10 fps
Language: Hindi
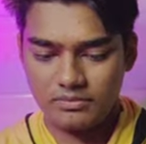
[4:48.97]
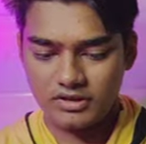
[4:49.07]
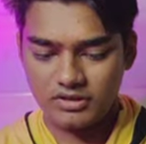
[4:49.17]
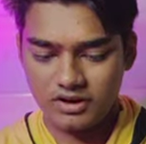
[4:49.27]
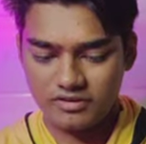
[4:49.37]
गेम
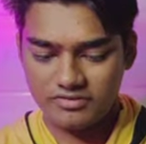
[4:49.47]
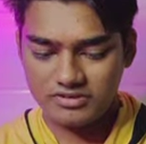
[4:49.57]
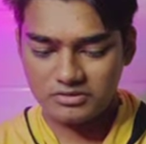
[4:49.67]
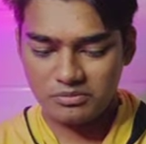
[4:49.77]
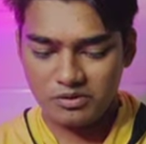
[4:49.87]
के
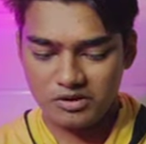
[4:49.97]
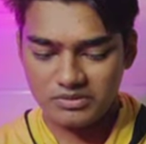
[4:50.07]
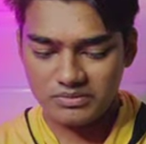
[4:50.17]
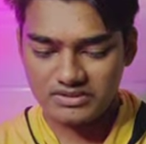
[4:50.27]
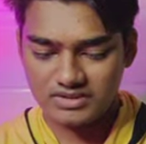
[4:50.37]
ग्राफिक्स तो
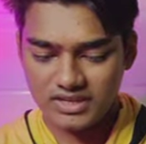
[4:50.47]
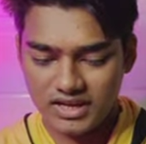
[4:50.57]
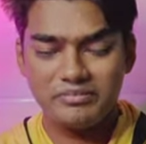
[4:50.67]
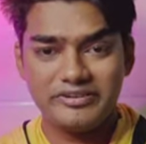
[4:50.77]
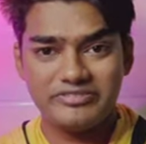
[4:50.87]
बहुत मस्त
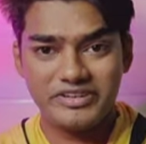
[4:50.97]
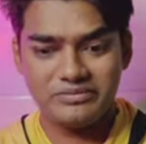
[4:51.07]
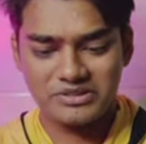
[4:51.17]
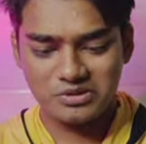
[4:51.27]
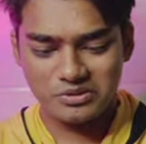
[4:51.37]
है बट
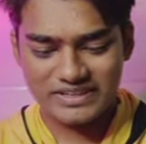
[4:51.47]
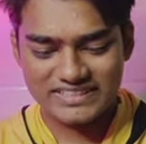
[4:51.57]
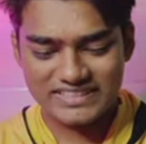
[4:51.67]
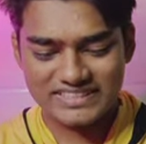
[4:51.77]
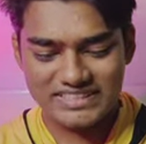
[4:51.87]
फिर भी थोड़े
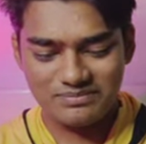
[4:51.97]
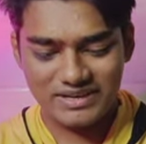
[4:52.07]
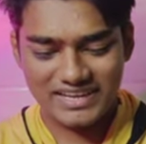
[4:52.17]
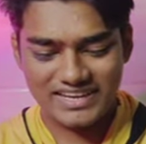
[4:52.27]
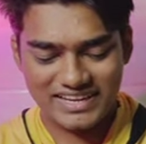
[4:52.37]
से
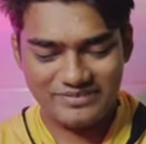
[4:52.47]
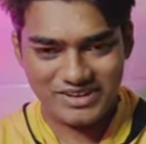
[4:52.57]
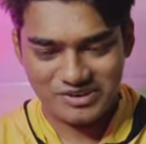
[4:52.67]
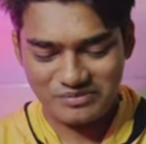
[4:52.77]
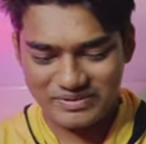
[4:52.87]
चीप लग रहे हैं
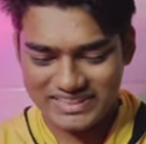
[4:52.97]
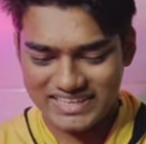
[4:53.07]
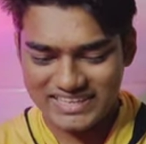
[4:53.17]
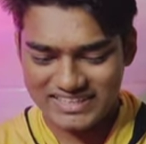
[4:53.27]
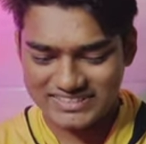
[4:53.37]
मेरे को
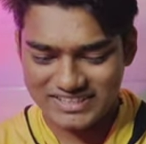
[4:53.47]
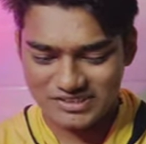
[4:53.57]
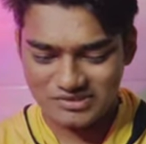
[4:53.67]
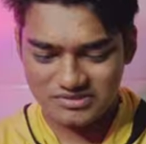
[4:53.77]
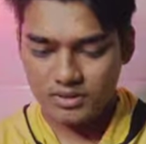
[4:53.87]
पता नहीं ऐसा
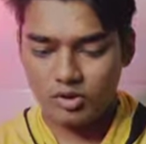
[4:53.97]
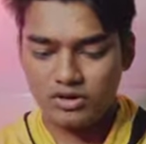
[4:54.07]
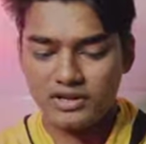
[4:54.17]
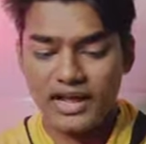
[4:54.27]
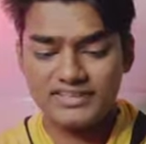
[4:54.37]
क्यों
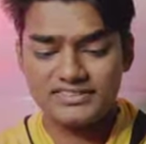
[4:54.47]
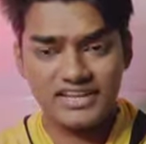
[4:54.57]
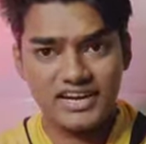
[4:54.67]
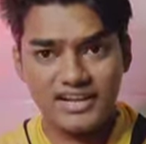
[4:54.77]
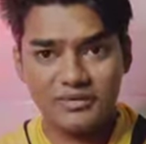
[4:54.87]
और गाय
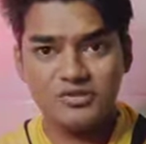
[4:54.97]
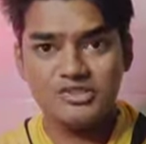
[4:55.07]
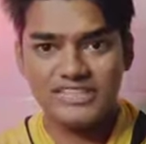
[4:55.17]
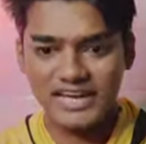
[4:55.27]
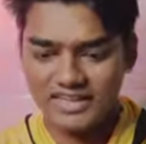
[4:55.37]
स्टेडियम
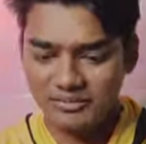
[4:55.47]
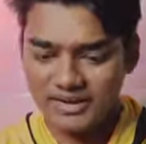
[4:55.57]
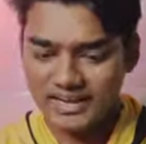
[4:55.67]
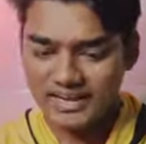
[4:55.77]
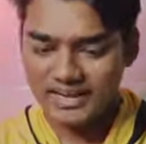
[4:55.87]
कुछ ज़्यादा ही
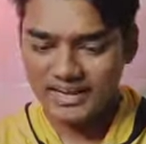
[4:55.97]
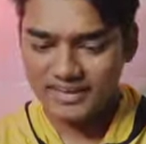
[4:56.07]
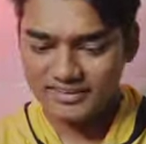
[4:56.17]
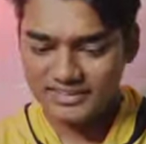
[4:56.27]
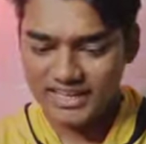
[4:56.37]
बड़ा लग रहा
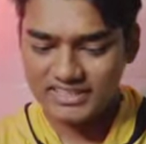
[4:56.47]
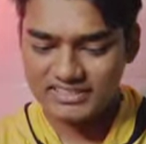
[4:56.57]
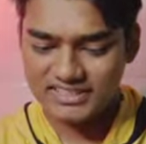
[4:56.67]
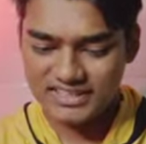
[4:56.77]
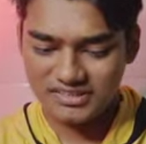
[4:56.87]
है शायद
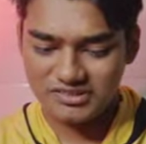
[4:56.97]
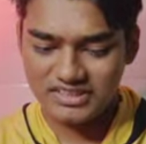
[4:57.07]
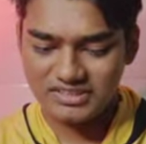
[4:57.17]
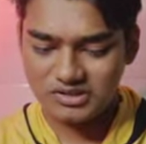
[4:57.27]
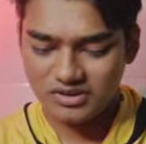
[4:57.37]
इसीलिए तो
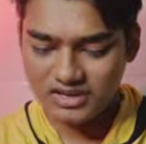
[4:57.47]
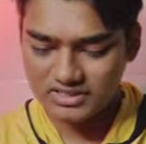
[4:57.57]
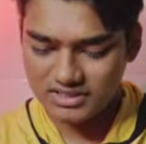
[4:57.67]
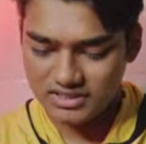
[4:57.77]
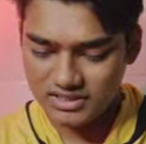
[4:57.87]
नहीं
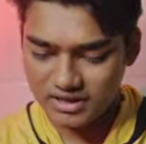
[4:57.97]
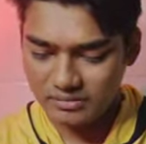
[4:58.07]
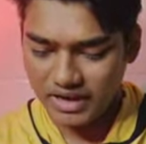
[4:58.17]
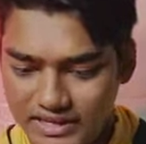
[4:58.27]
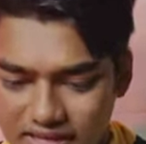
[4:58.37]
चौका चले जा
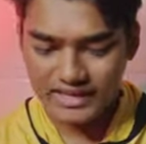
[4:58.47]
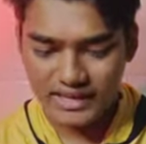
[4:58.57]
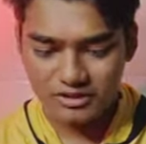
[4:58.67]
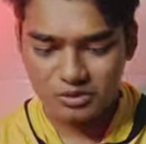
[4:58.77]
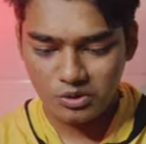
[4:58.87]
रहे भाई ये
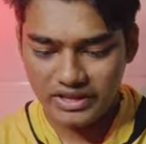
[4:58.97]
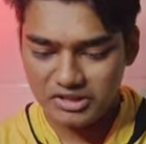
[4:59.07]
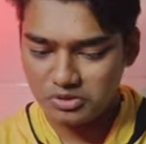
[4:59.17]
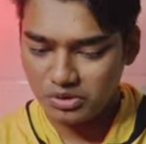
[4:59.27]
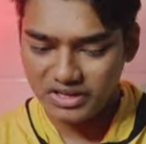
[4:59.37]
क्या दो
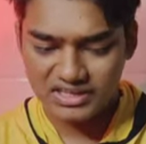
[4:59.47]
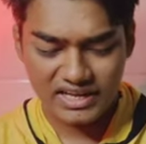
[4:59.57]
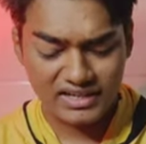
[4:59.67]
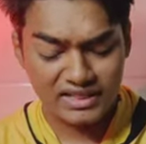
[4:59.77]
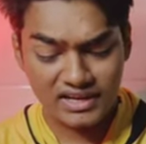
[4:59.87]
एक दो एक
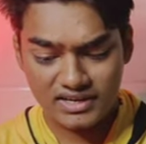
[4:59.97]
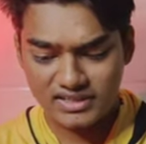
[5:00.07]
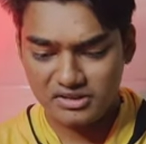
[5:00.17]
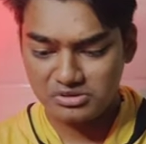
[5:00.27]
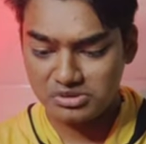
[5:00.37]
करते
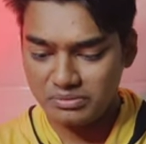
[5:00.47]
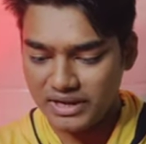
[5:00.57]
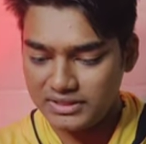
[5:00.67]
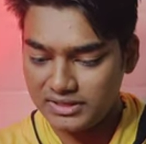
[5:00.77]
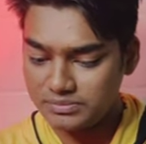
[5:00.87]
करते लोग तो
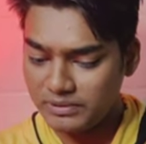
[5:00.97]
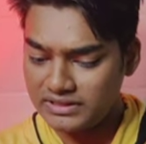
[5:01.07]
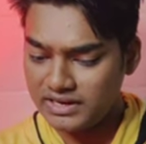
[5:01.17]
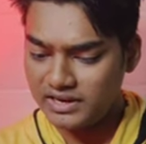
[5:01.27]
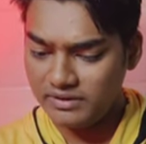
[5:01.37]
भाई दस
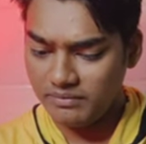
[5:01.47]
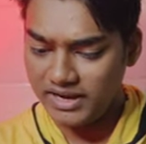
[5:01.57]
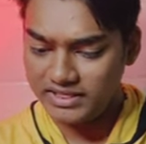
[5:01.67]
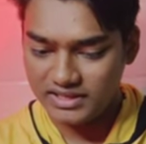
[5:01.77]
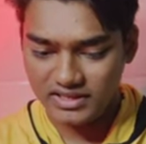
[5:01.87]
पंद्रह रन
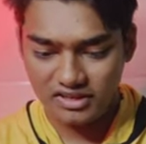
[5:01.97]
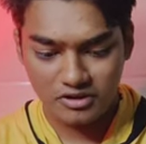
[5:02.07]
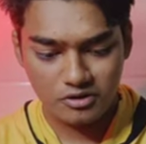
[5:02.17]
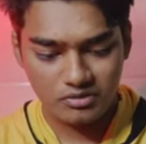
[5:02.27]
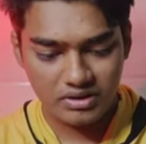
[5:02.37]
मार देंगे
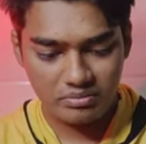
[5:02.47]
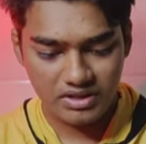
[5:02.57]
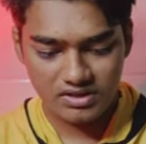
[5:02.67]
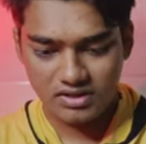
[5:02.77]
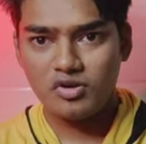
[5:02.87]
एक ओवर
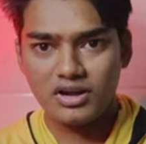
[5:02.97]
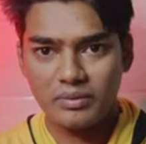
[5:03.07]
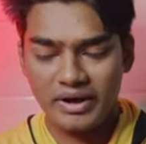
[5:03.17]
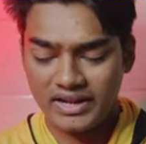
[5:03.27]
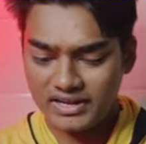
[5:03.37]
में और
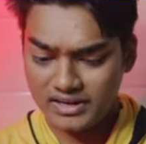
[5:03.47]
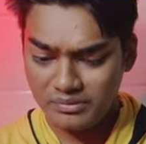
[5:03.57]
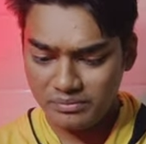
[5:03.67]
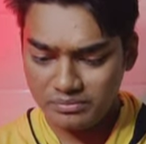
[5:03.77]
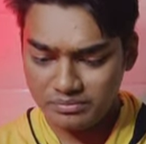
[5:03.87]
हमारे लिए